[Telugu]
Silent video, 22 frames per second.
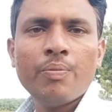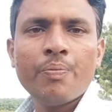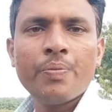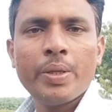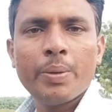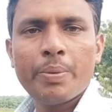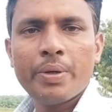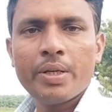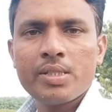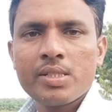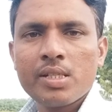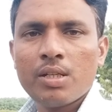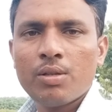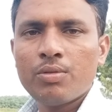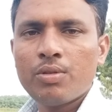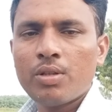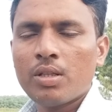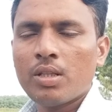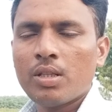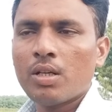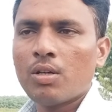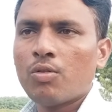ఇప్పుడు చలి
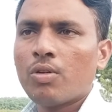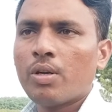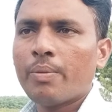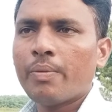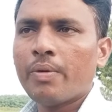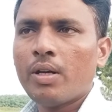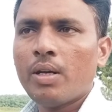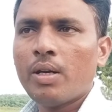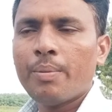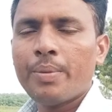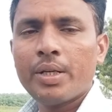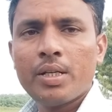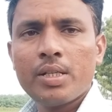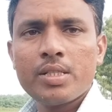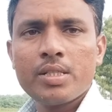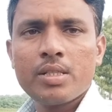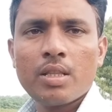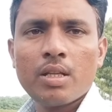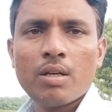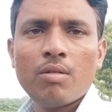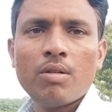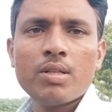ఉధృతి ఎక్కువడం వల్ల మనకి
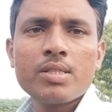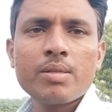తెగుల